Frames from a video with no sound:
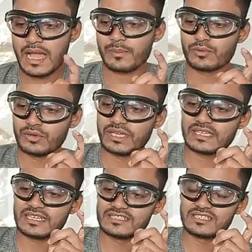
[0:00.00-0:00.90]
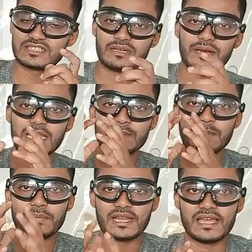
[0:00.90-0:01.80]
आपको एक एक चीज़ के बारे
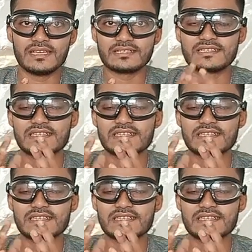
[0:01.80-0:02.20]
में प्राइस